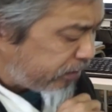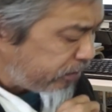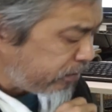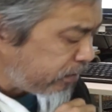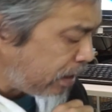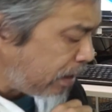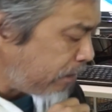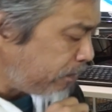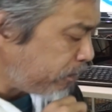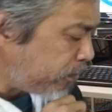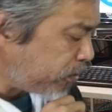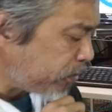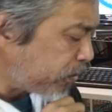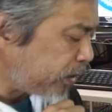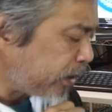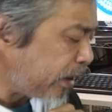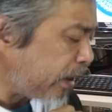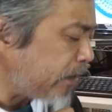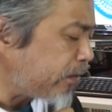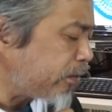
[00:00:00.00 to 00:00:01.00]
球連邦
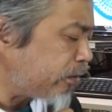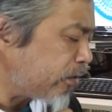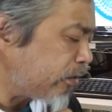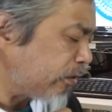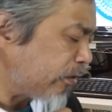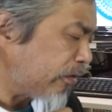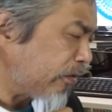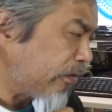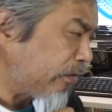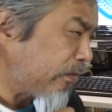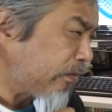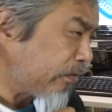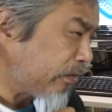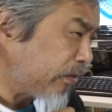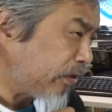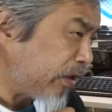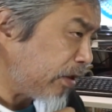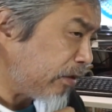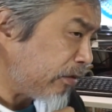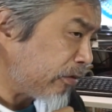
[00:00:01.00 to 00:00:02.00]
政
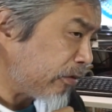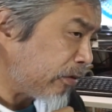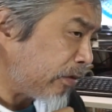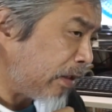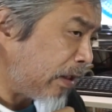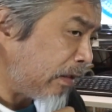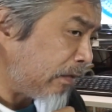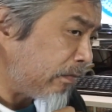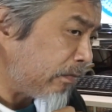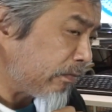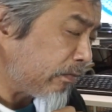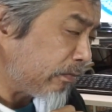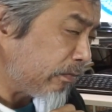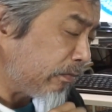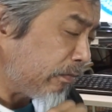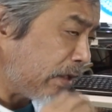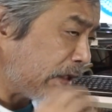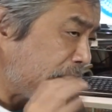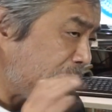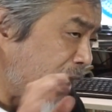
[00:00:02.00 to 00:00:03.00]
府っていうのは、
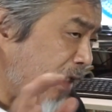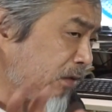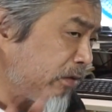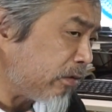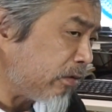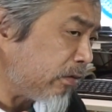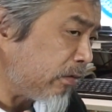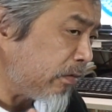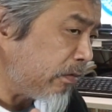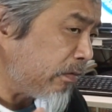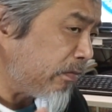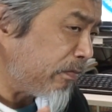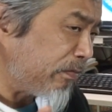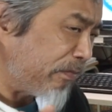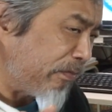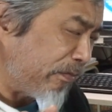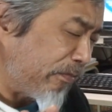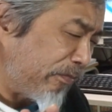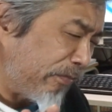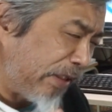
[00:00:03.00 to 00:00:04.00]
まあ、各
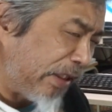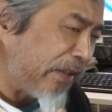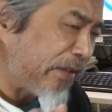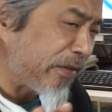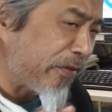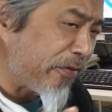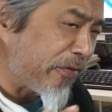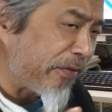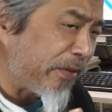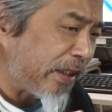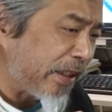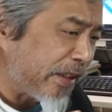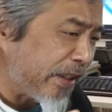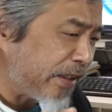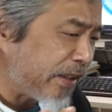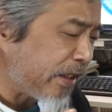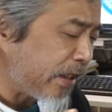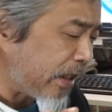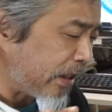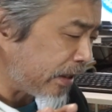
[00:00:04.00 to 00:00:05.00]
民族には
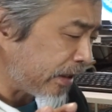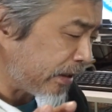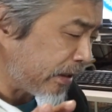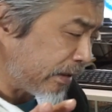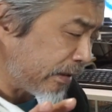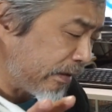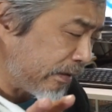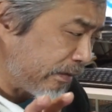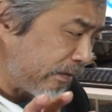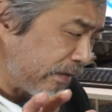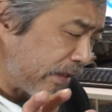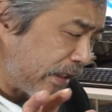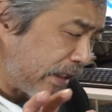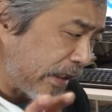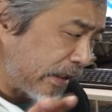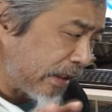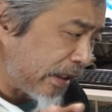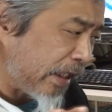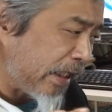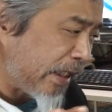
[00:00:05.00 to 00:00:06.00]
自治が
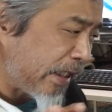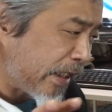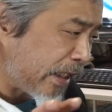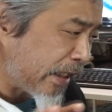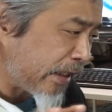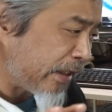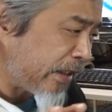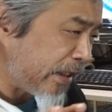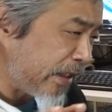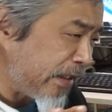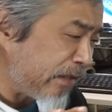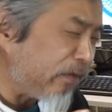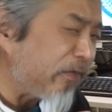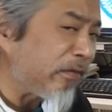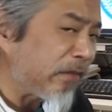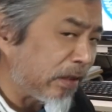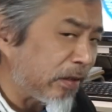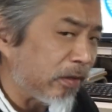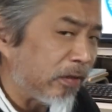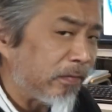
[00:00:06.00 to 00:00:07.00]
与えられている
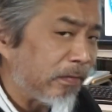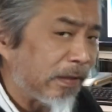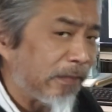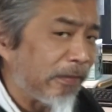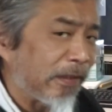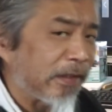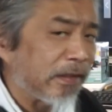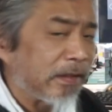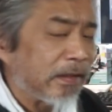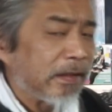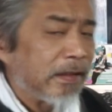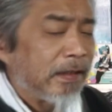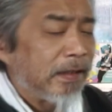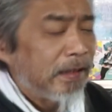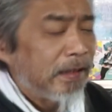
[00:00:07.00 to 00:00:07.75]
んだと思います。